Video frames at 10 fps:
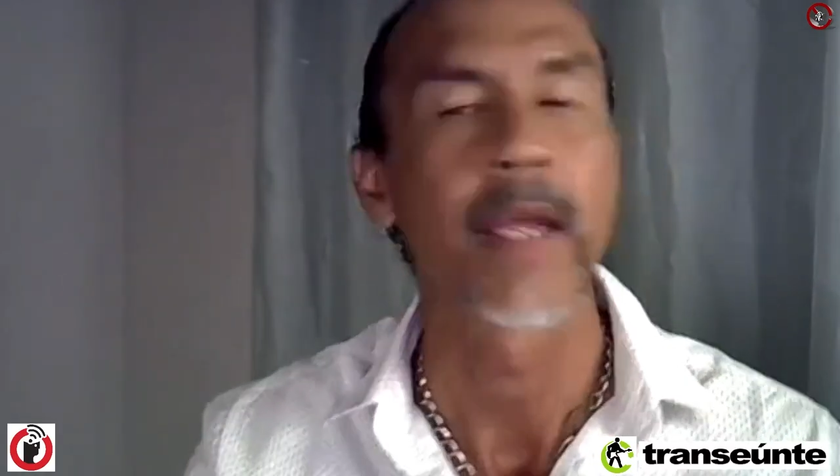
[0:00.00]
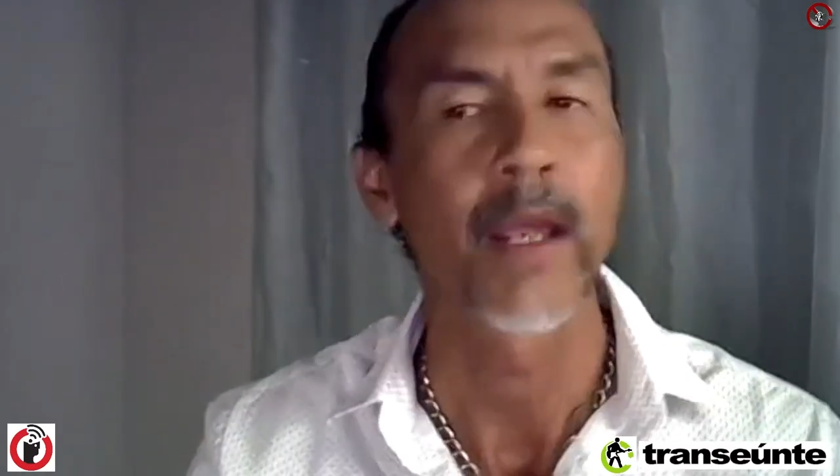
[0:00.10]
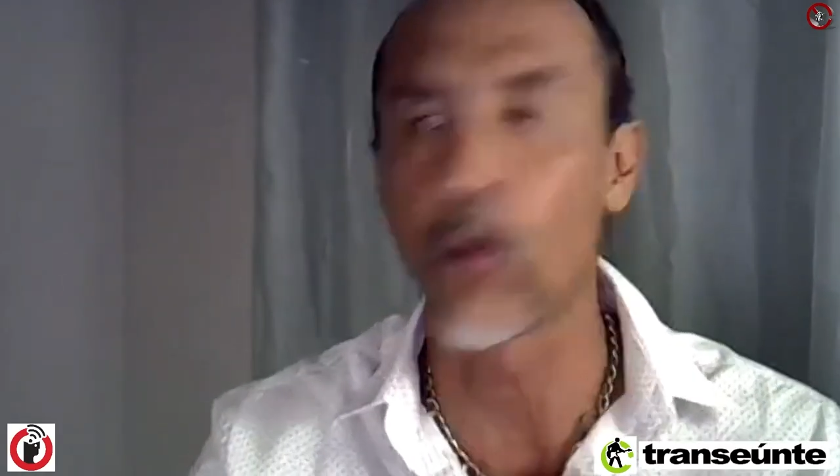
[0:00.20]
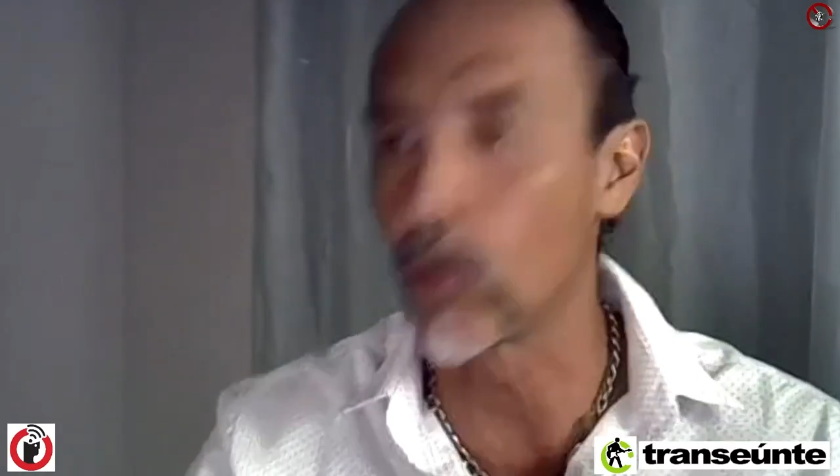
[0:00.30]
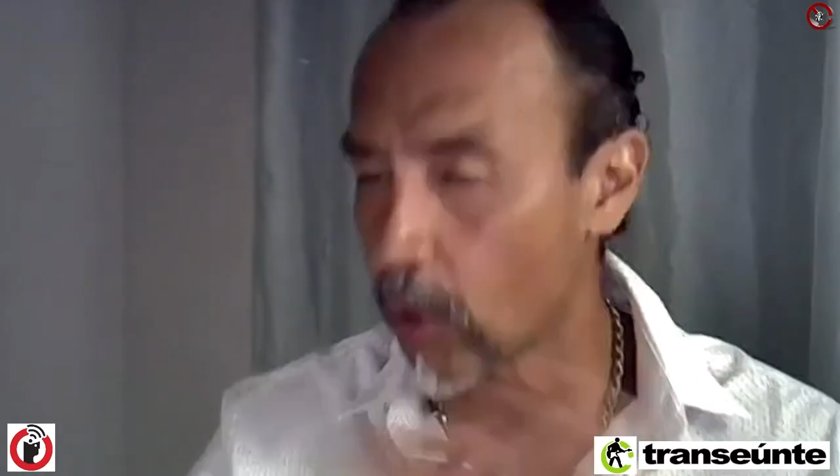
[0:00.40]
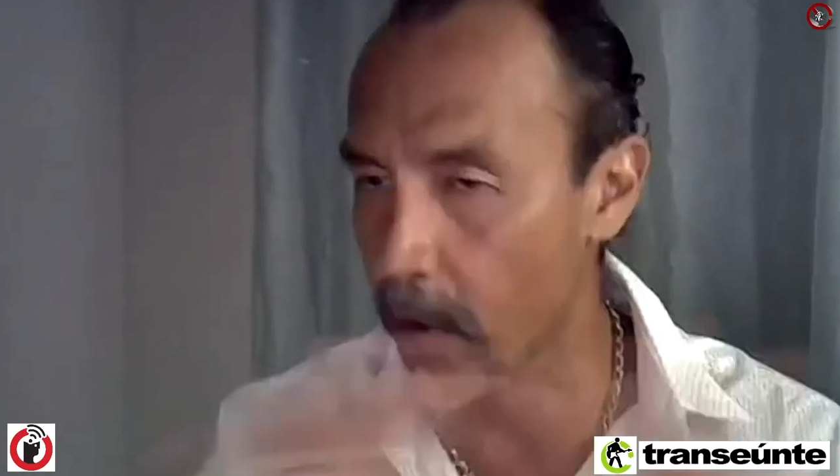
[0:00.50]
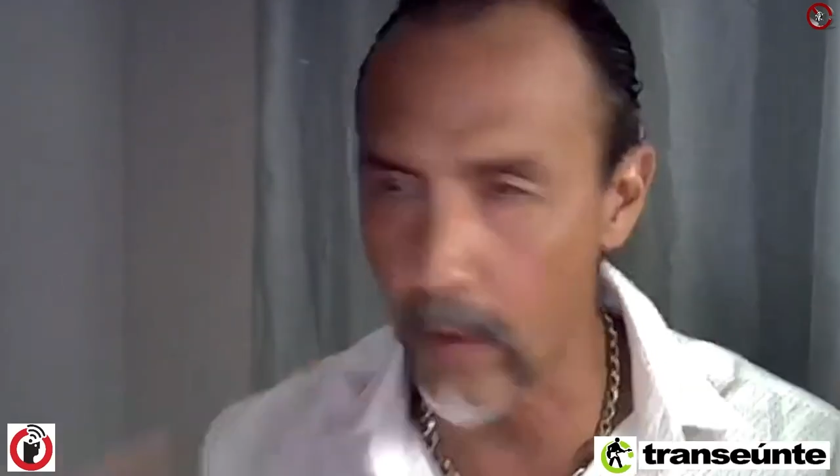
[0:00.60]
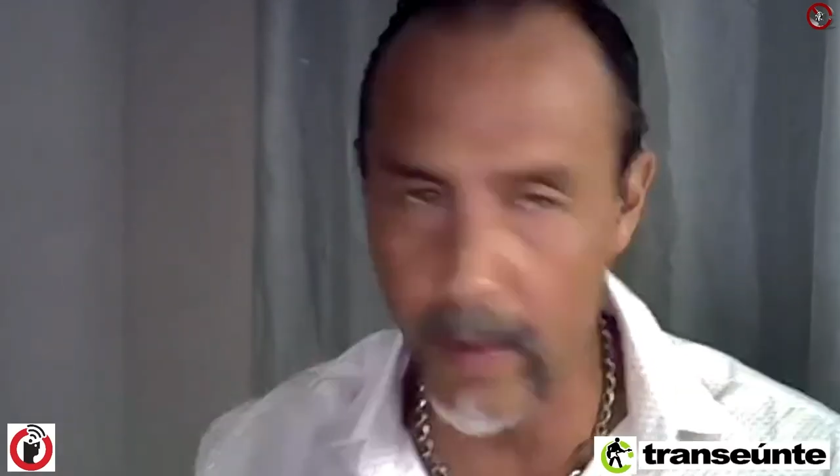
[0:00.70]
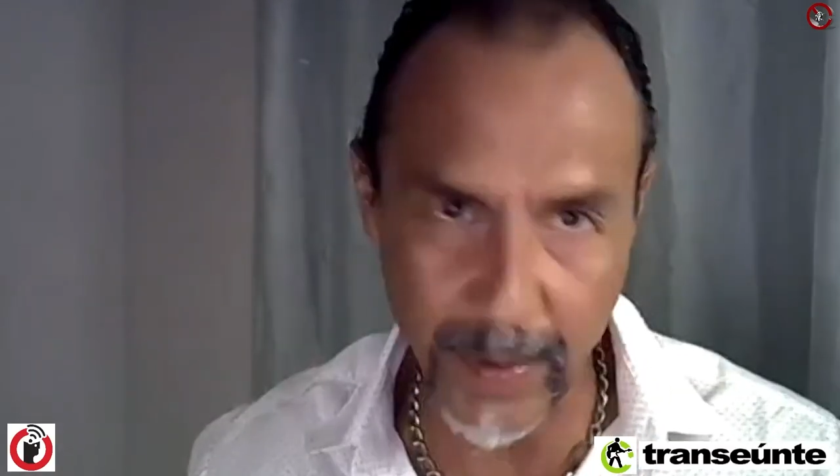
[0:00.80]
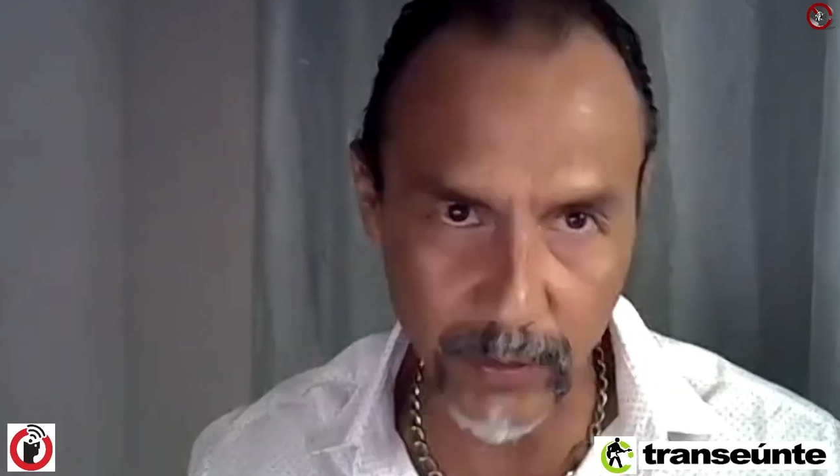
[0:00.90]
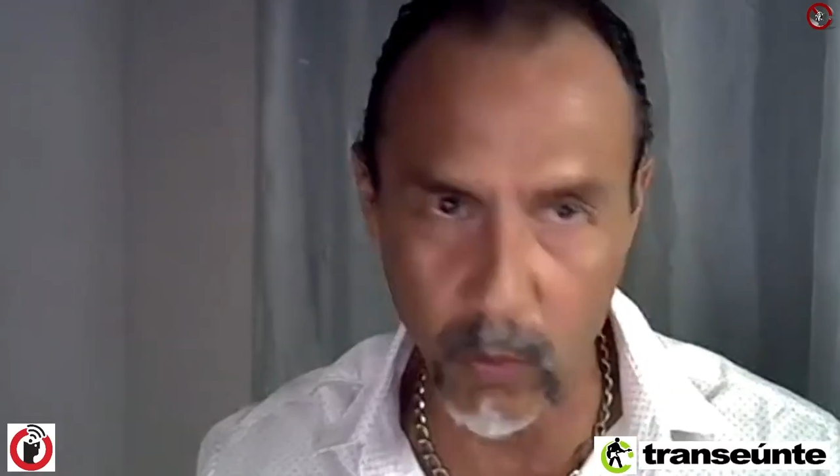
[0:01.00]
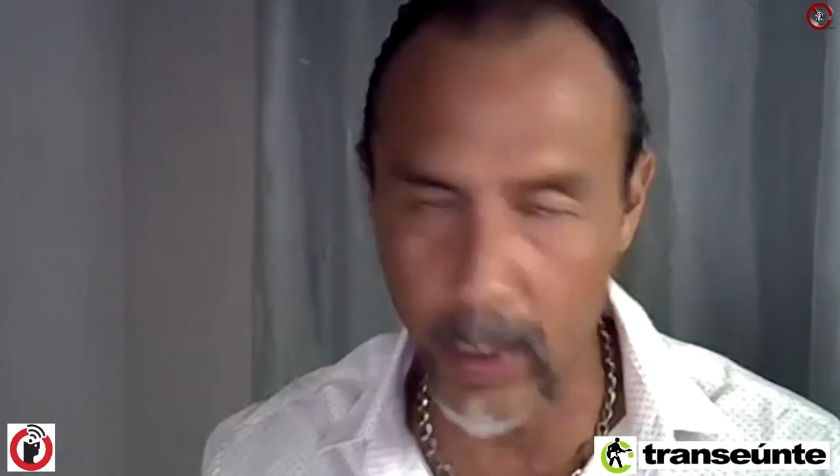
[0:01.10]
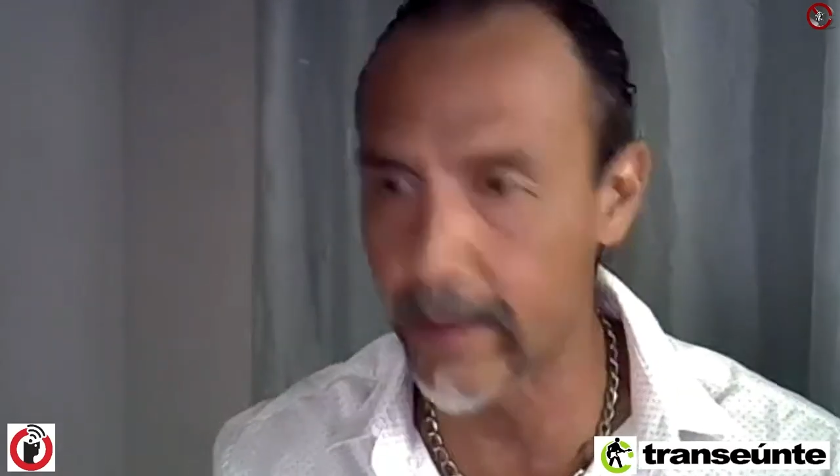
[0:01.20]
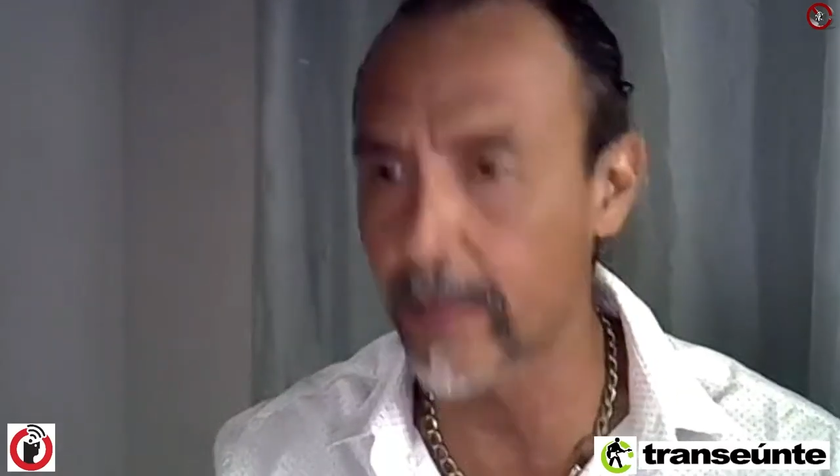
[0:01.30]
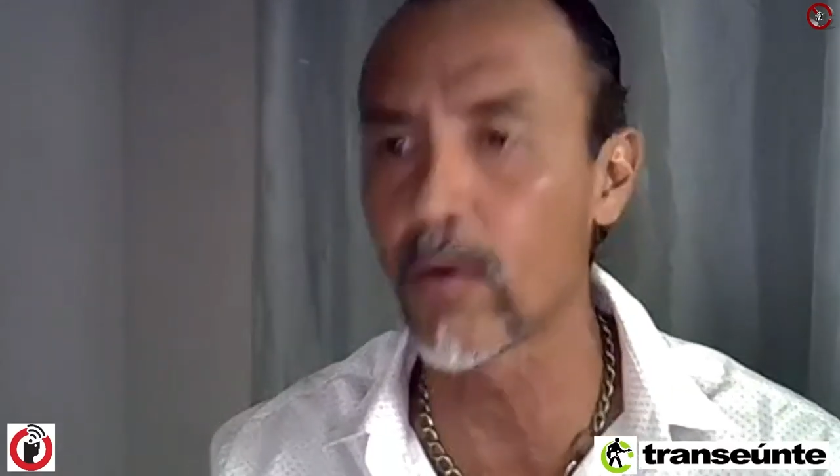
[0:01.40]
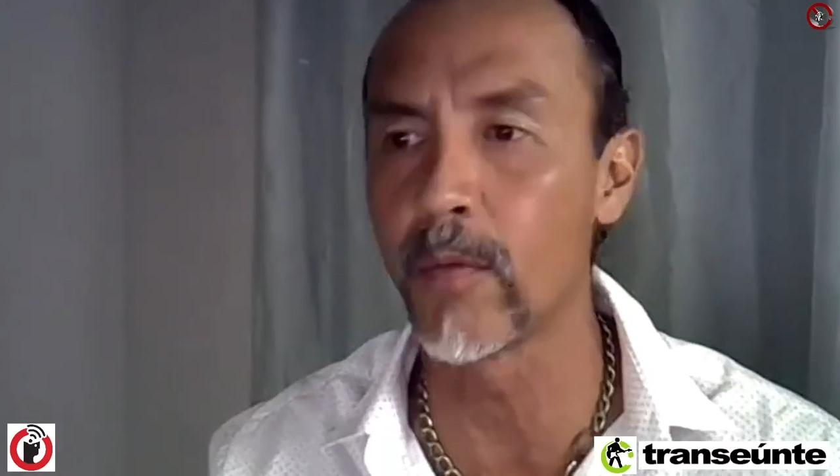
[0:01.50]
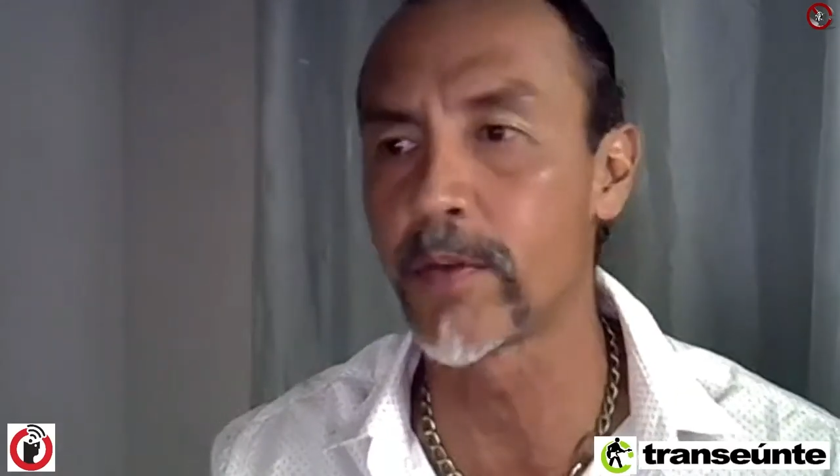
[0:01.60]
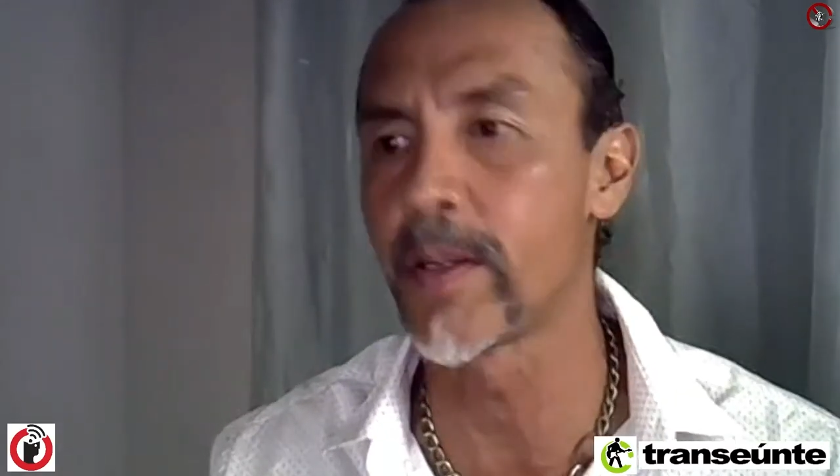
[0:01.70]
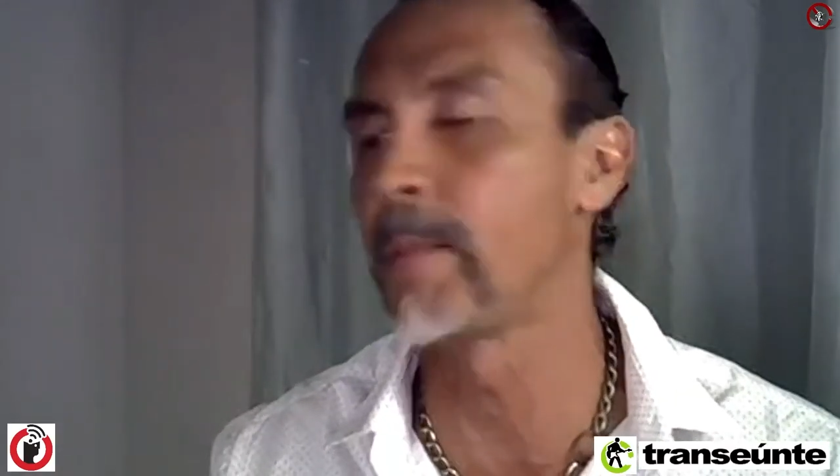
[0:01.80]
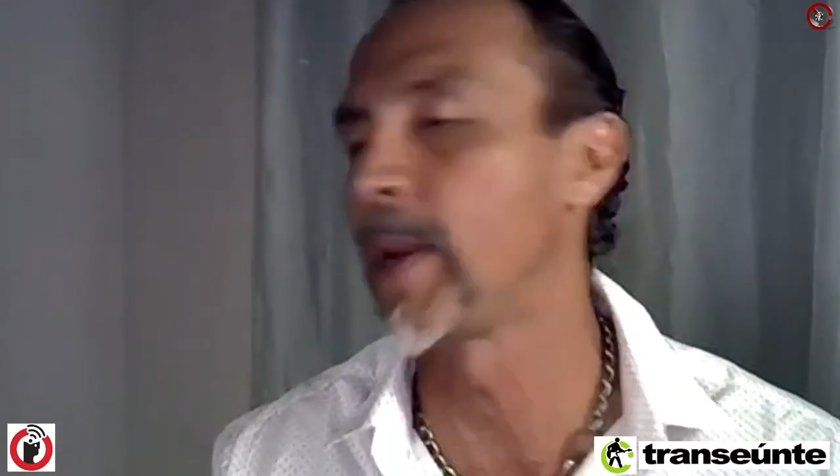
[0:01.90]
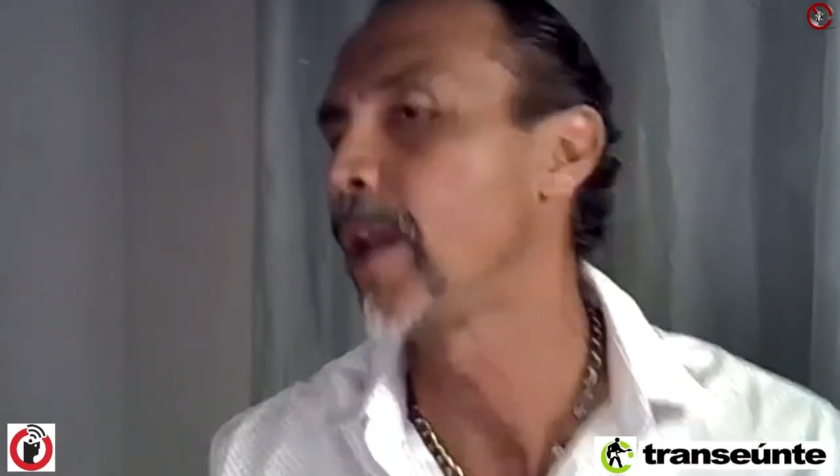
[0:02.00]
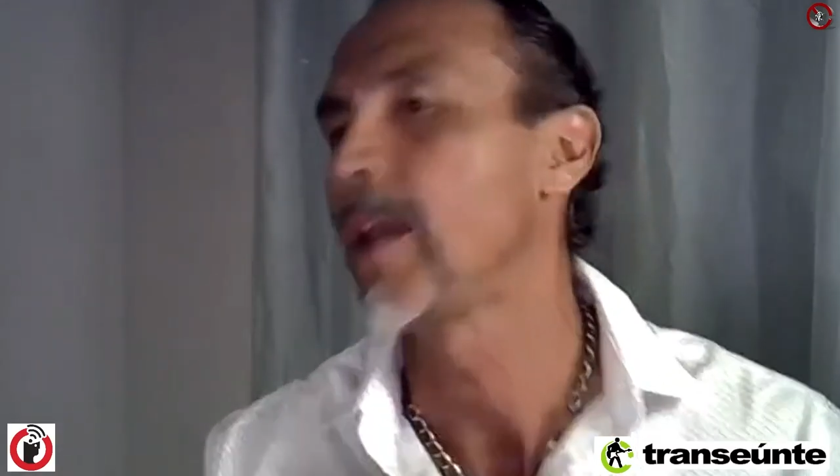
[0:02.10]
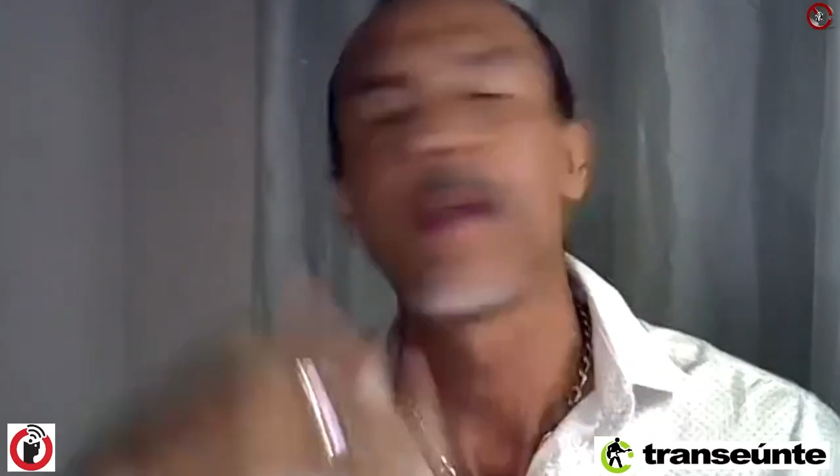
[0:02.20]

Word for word: con todo lo demás cuentas como siempre.